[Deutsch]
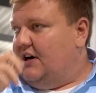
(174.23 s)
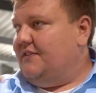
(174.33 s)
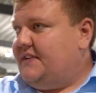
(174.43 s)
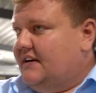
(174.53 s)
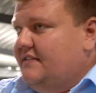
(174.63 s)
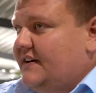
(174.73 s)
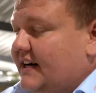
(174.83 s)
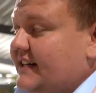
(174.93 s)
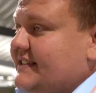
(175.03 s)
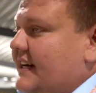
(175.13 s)
auf der
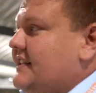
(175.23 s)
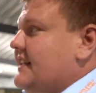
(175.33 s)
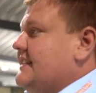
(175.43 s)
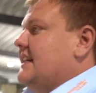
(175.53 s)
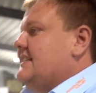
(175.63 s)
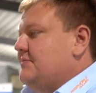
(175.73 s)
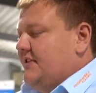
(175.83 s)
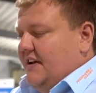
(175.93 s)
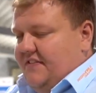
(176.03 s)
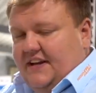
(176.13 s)
Fahrerseite das Ganze mit
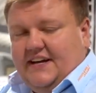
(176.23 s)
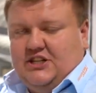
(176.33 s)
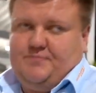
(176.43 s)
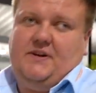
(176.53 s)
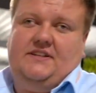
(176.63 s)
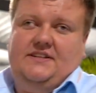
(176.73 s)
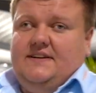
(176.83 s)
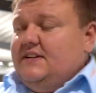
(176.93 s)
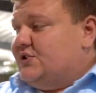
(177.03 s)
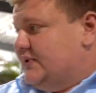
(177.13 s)
einer Feder gespannt,
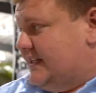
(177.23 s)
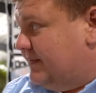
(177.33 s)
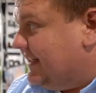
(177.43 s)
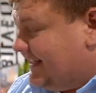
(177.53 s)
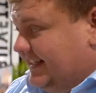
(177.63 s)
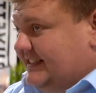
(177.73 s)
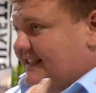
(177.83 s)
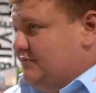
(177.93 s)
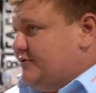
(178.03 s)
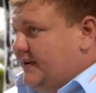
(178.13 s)
sodass man das Ganze
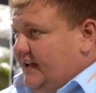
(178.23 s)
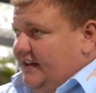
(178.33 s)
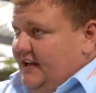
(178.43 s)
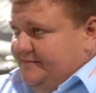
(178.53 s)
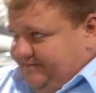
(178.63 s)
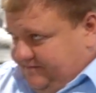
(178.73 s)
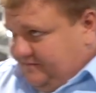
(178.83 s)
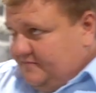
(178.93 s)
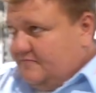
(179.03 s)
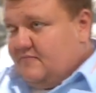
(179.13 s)
dementsprechend hier
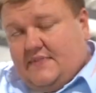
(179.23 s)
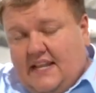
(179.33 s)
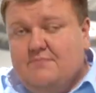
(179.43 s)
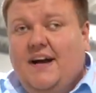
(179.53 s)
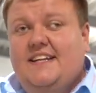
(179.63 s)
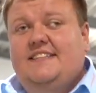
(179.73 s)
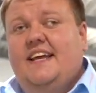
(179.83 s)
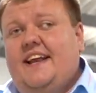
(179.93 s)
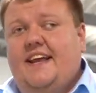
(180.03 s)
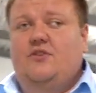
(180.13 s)
bei der
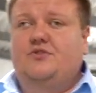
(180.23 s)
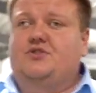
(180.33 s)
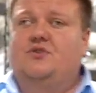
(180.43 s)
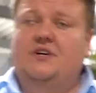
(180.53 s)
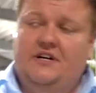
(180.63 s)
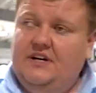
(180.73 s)
täglichen Nutzung